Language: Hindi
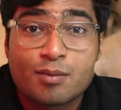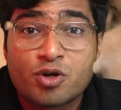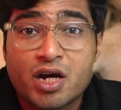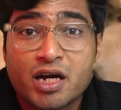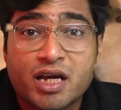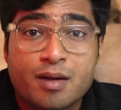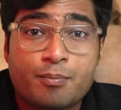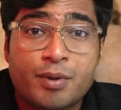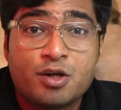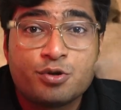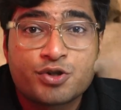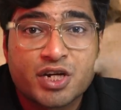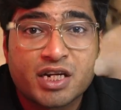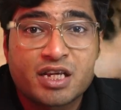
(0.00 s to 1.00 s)
यमुना के
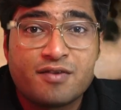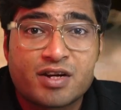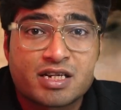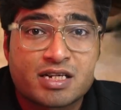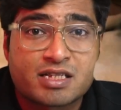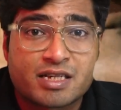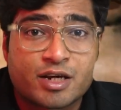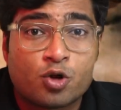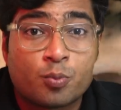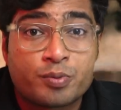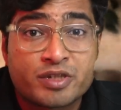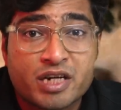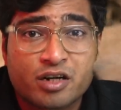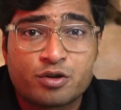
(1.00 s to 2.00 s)
पॉल्यूशन की वजह से
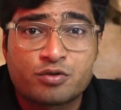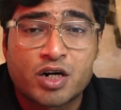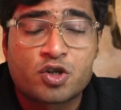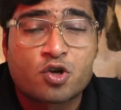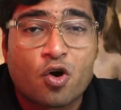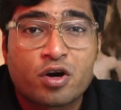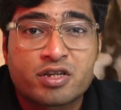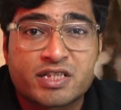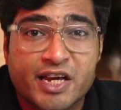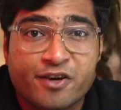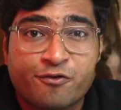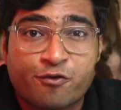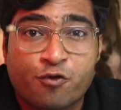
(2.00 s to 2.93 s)
उपजा हुआ टॉक्सिक